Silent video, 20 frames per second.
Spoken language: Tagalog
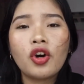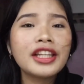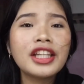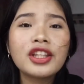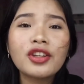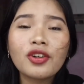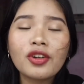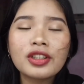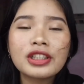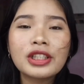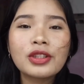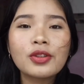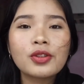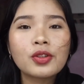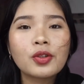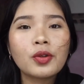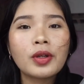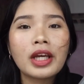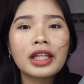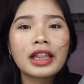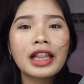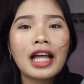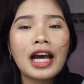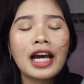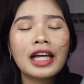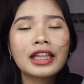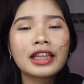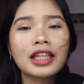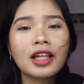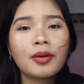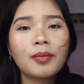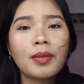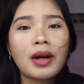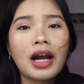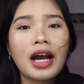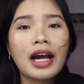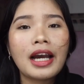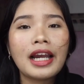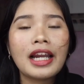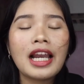Dito ko sinusulat lahat ng
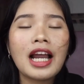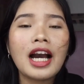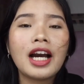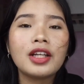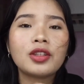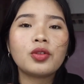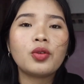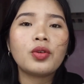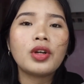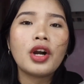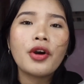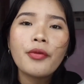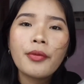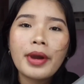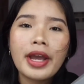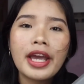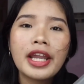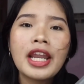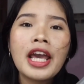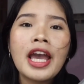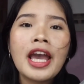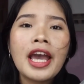mga kailangan kong gawin